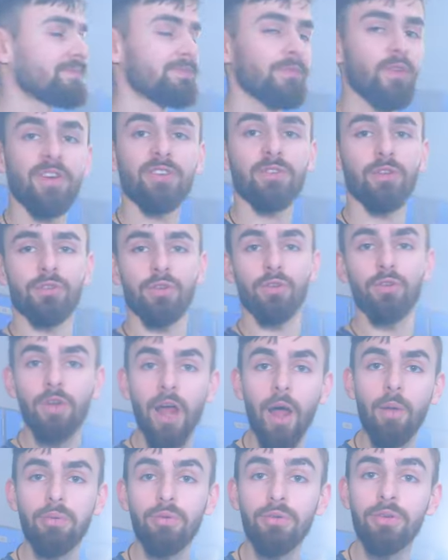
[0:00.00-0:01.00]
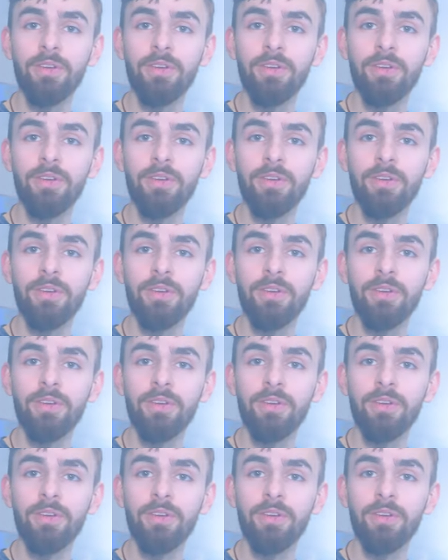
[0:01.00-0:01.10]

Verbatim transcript: Dans 20-30 ans, il n'en aura plus.